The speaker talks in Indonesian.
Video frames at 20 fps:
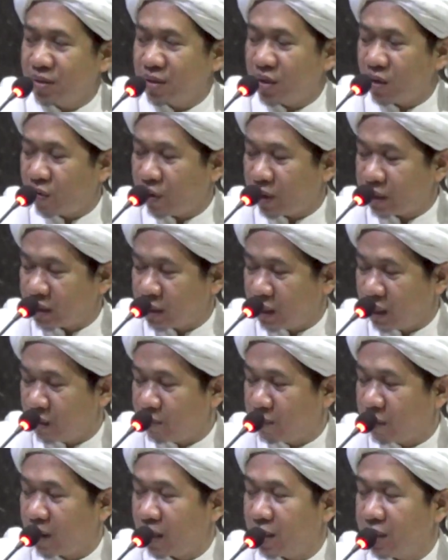khawatir
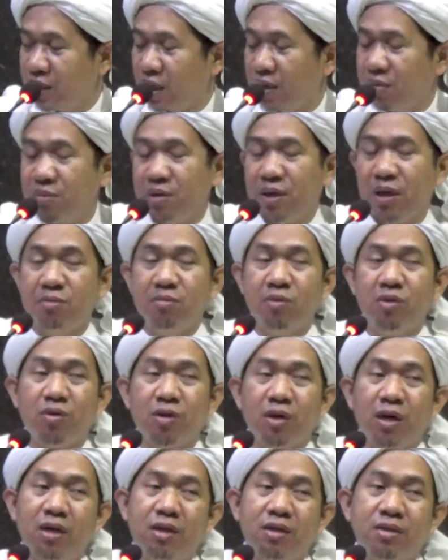bakal diambil sama
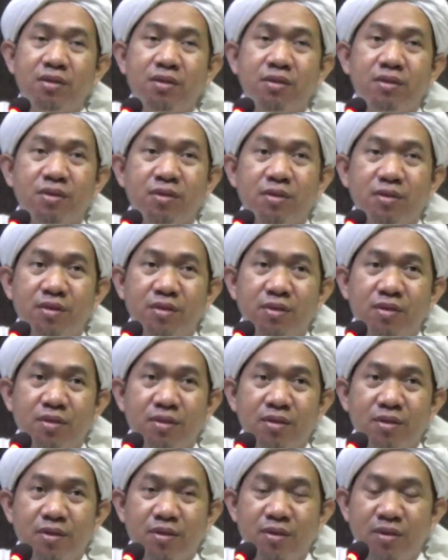orang
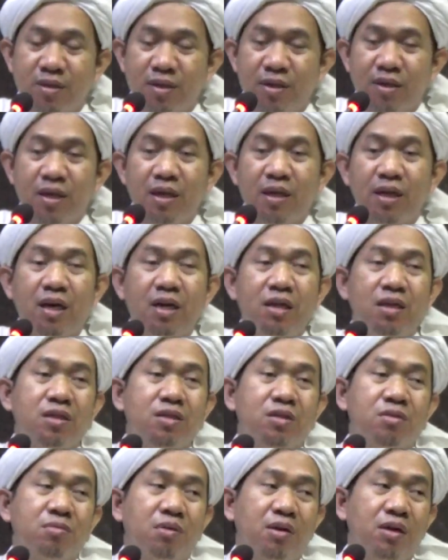
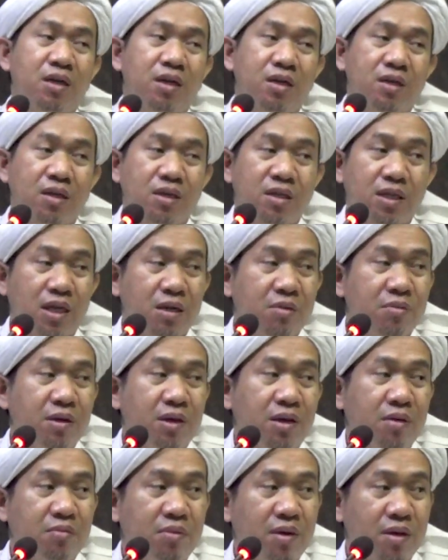ringanin sembahyangnya jangan
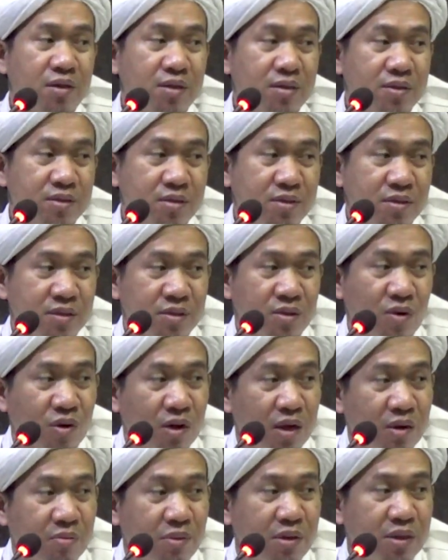lama-lama kalau
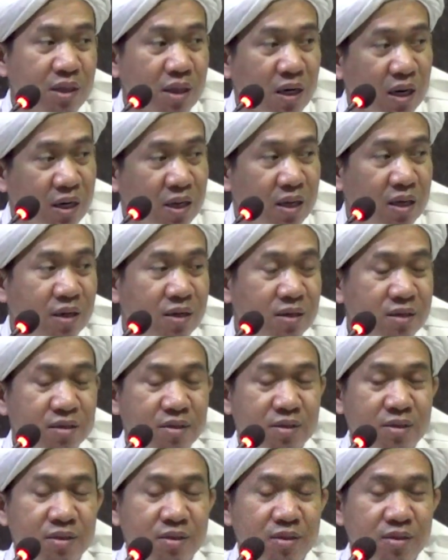kelamaan ada yang
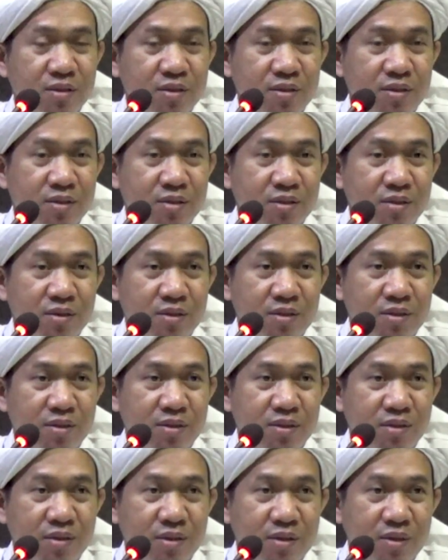
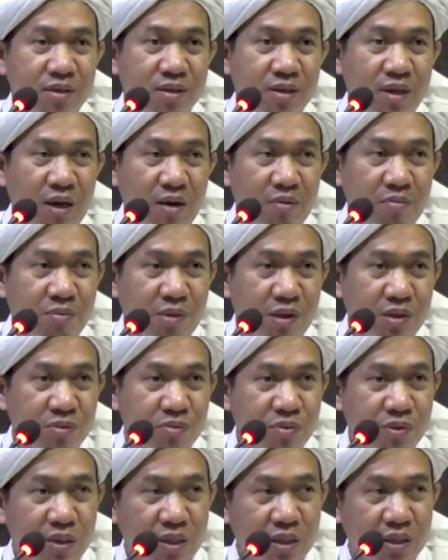ya, ambil
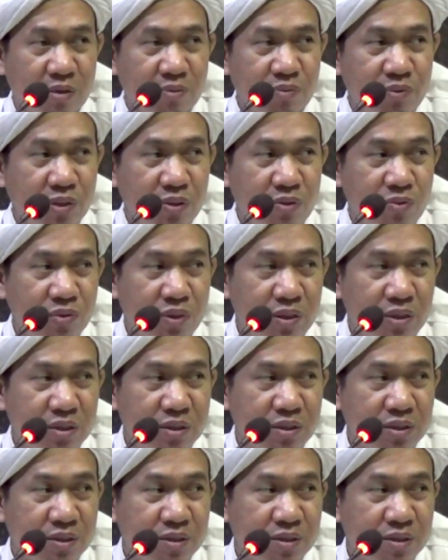kita punya duit